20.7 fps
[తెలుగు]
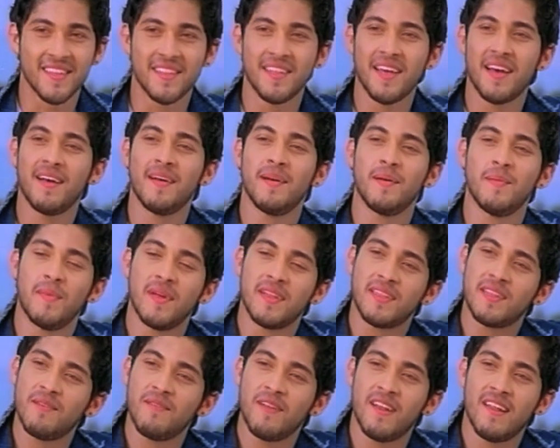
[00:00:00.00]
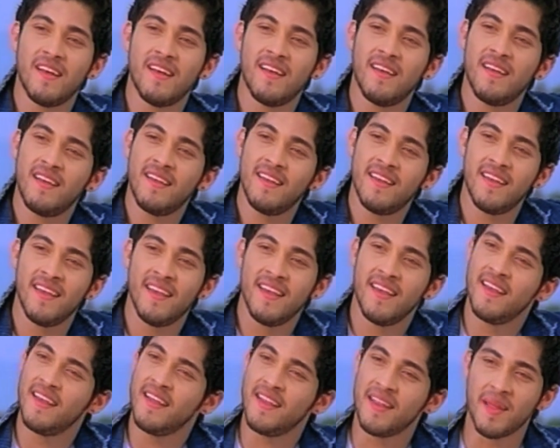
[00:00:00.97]
థ్యాంక్స్ మర్చిపోలేదు
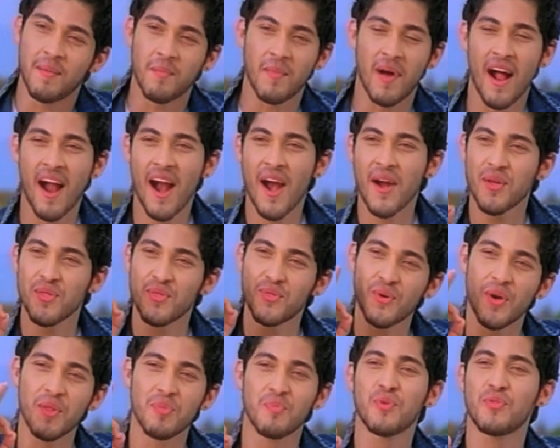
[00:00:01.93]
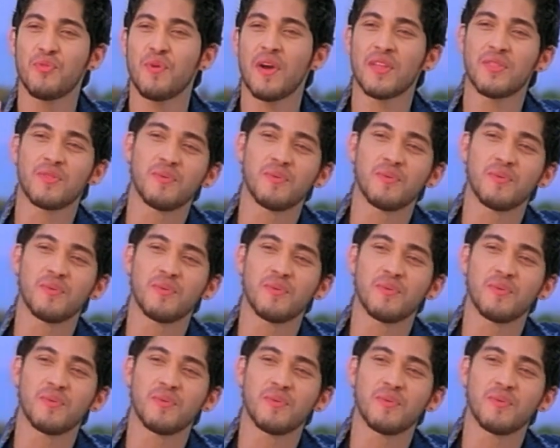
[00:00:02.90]
మీ పాట చాలా అద్భుతంగా